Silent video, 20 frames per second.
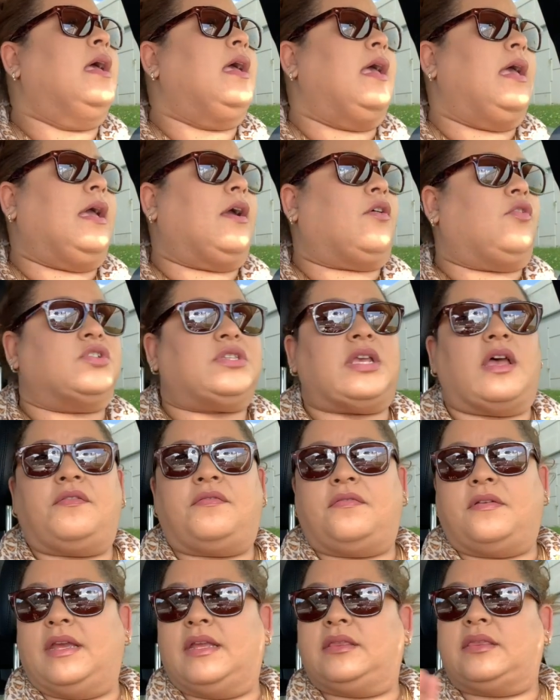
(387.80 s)
Eh, cosas
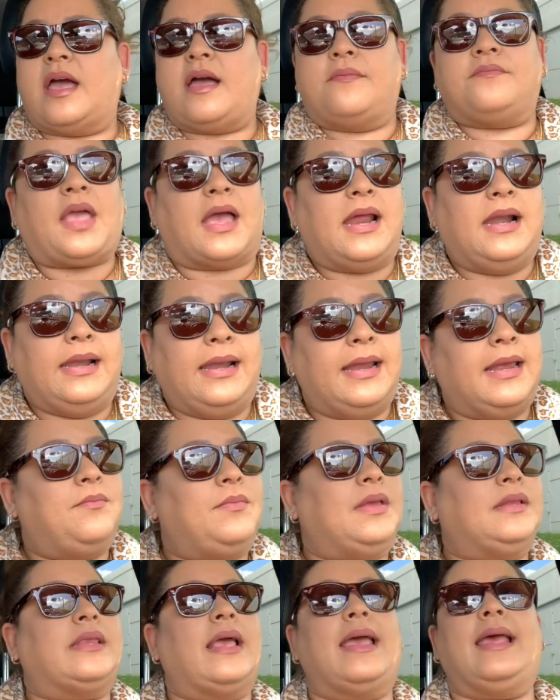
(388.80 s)
fritas al
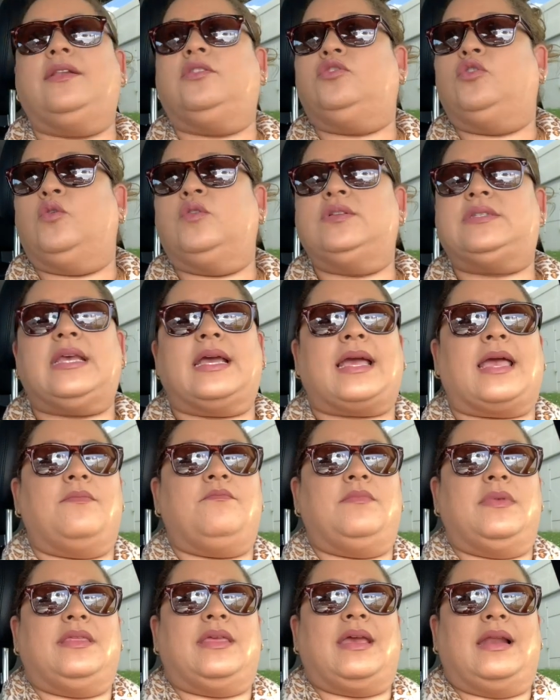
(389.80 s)
límite, el dulce que es
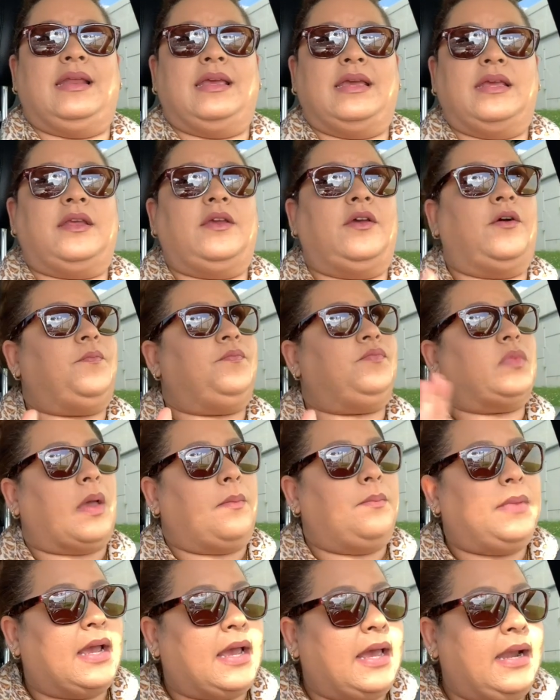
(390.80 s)
mi delirio,
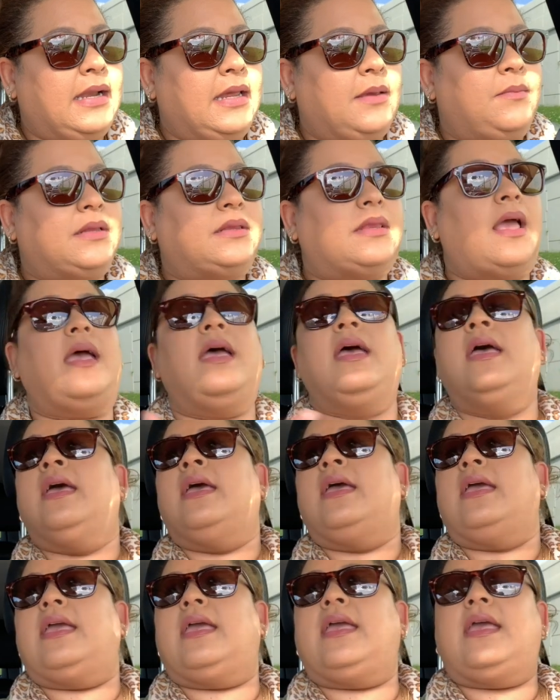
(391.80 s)
también al límite,
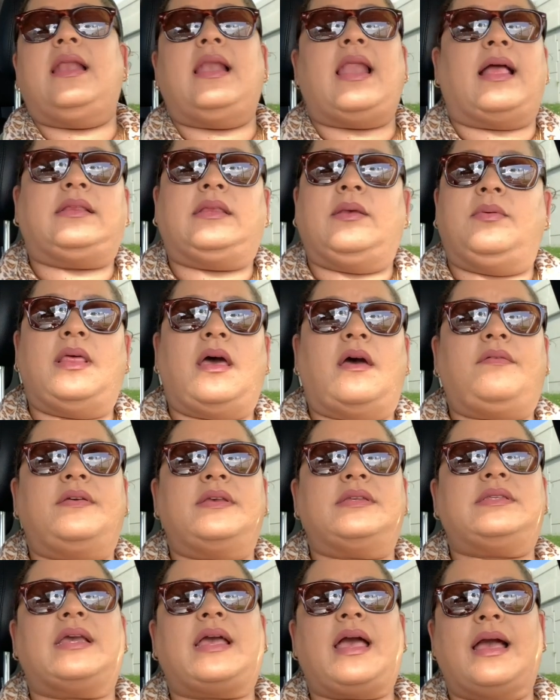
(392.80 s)
y la actividad
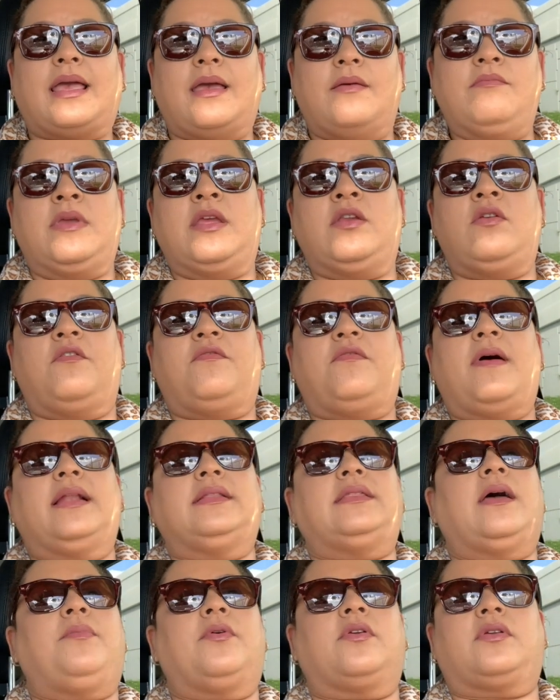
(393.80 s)
física que a mí no
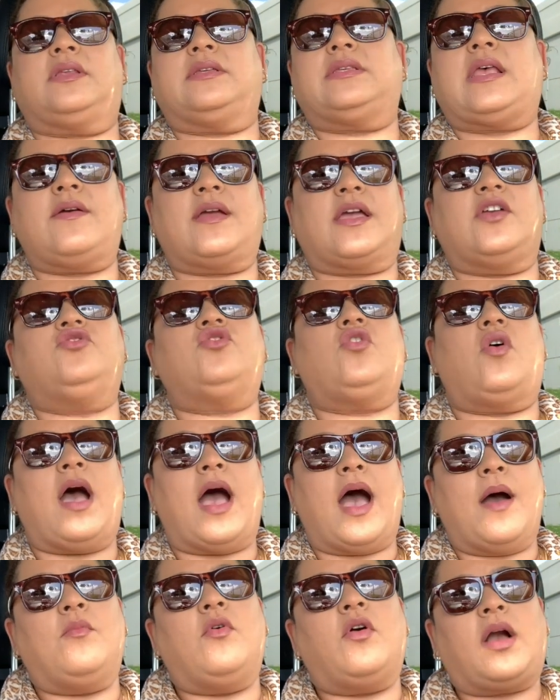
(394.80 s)
falta porque ustedes saben que yo
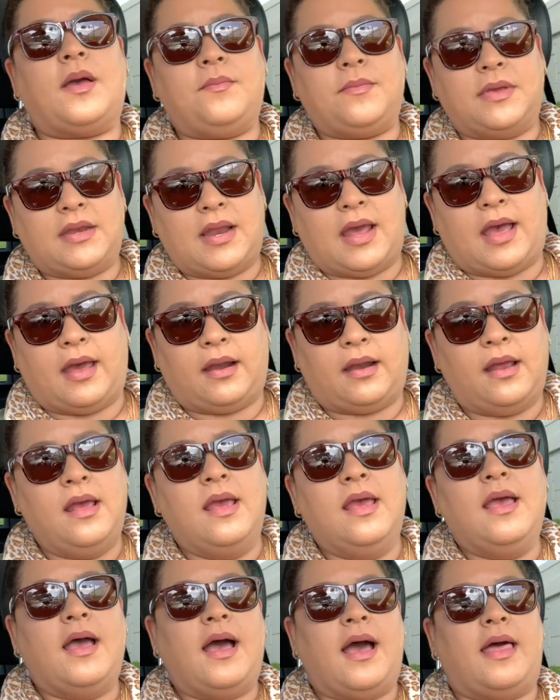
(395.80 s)
amo caminar.
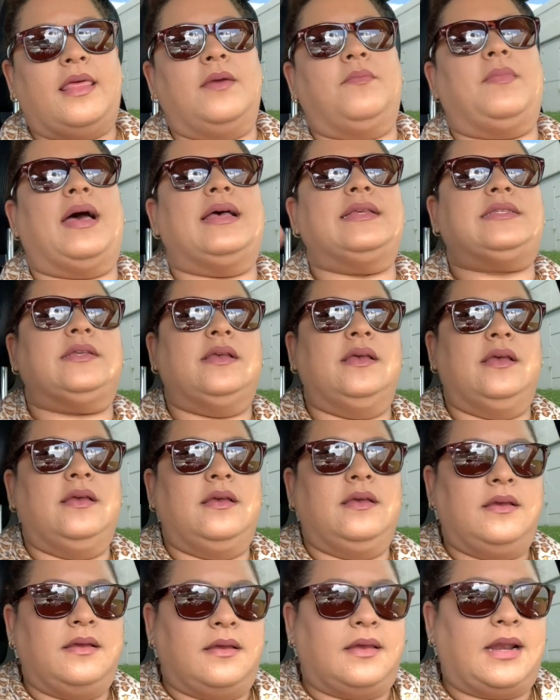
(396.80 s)
Además,
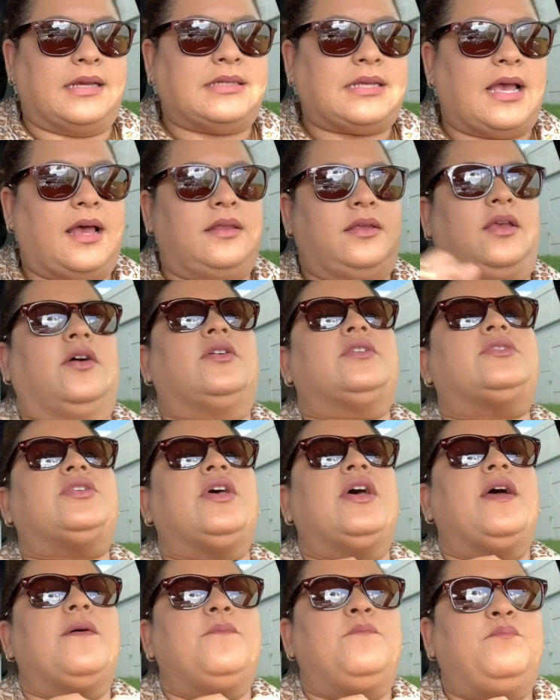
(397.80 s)
gracias a
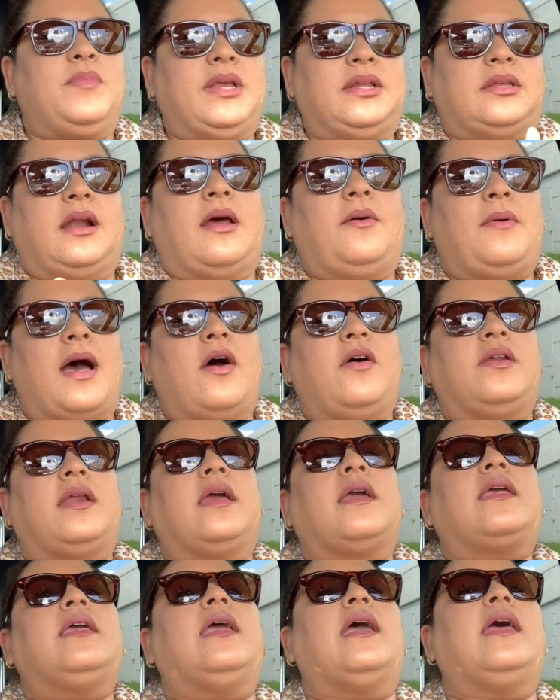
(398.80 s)
Dios, mi trabajo
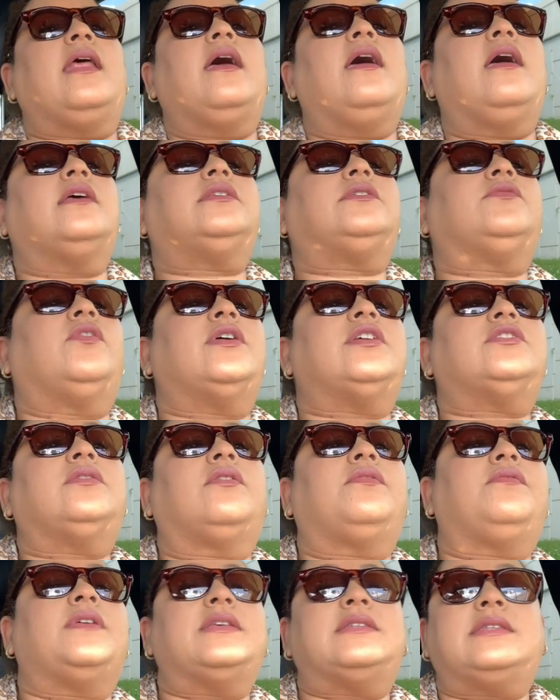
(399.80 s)
requiere
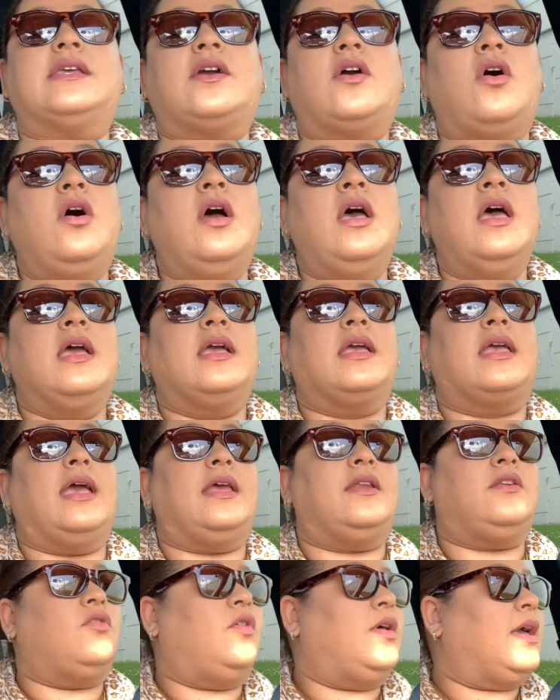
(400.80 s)
esfuerzo físico,
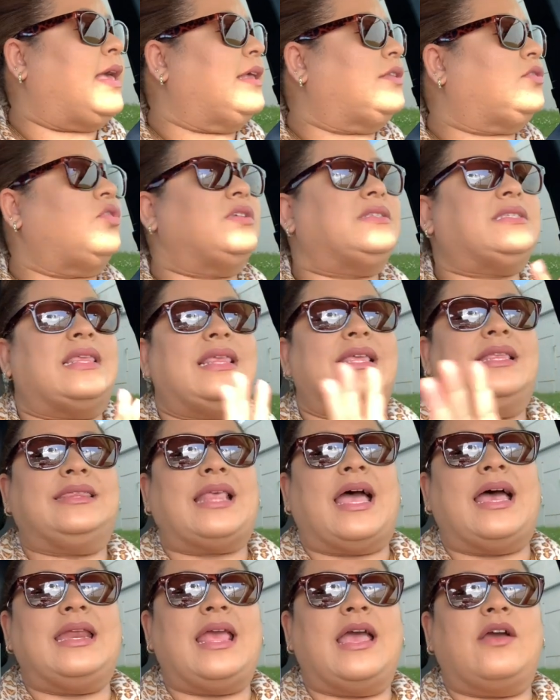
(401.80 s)
que no es que estoy
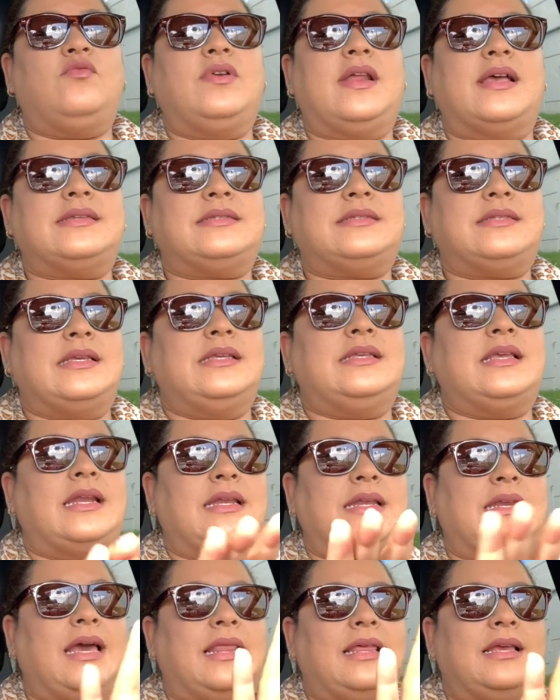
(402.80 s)
sedentaria en una silla
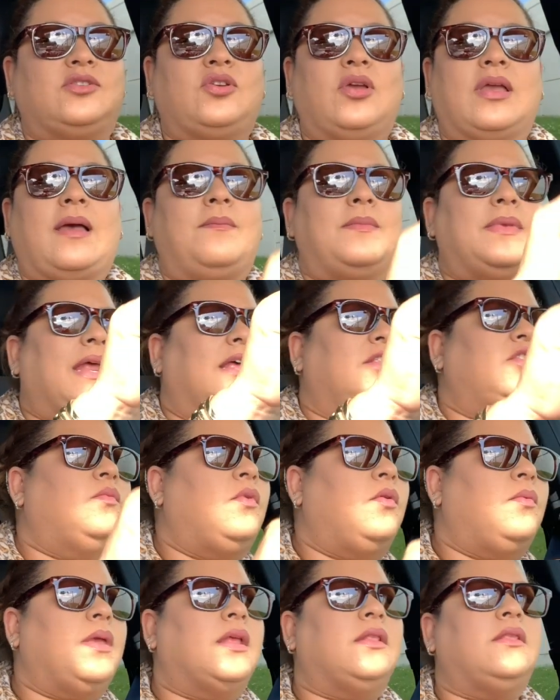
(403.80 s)
ni nada. Estoy caminando,
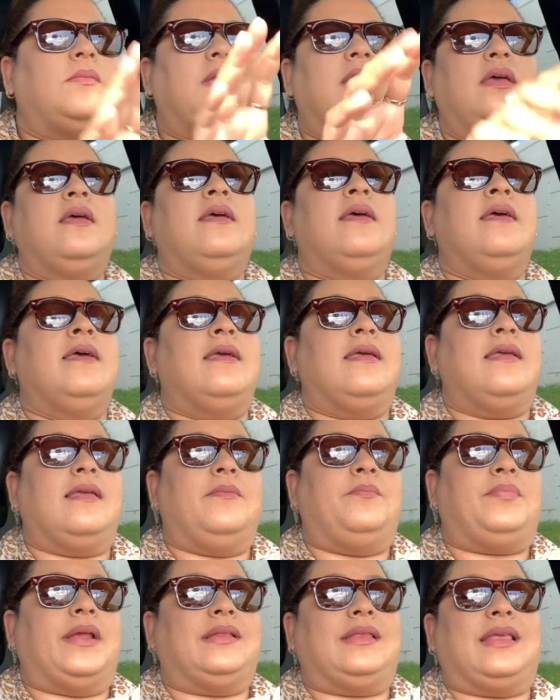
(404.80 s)
moviéndome
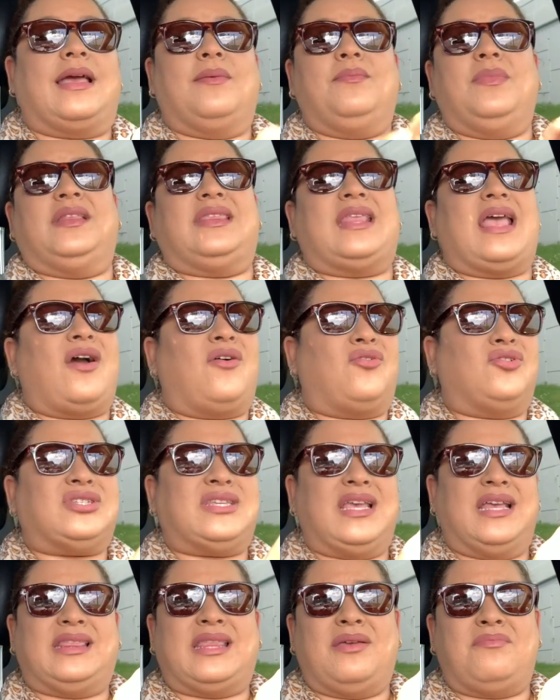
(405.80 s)
y prácticamente hago
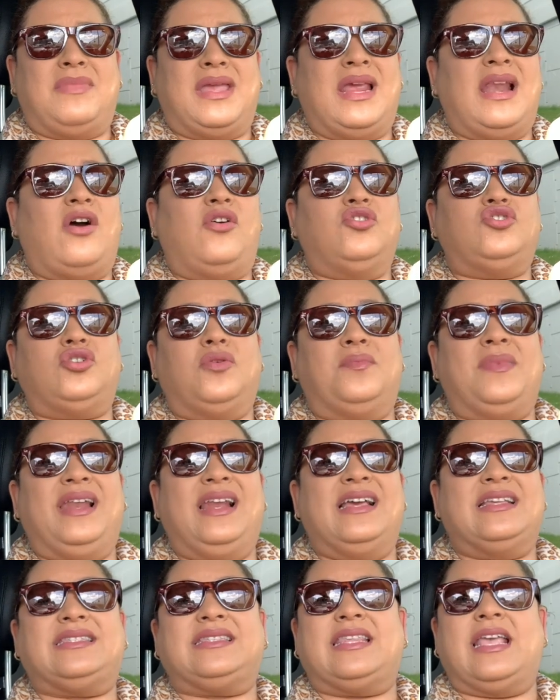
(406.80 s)
7000 a
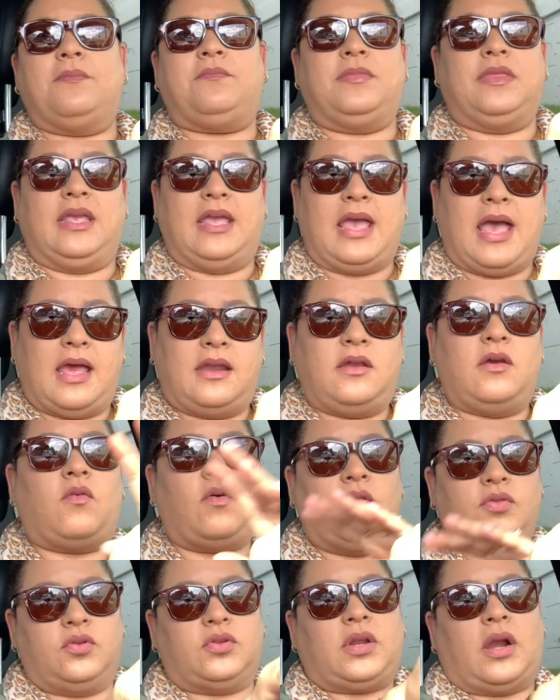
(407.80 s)
8000 steps diario
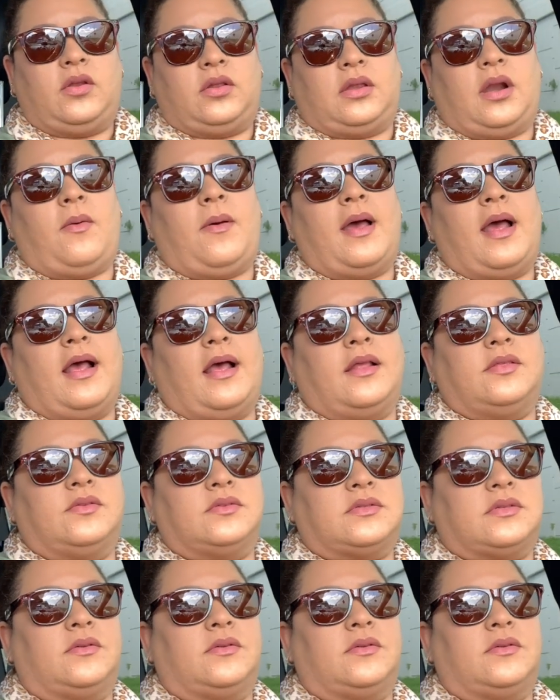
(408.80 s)
cuando estoy trabajando.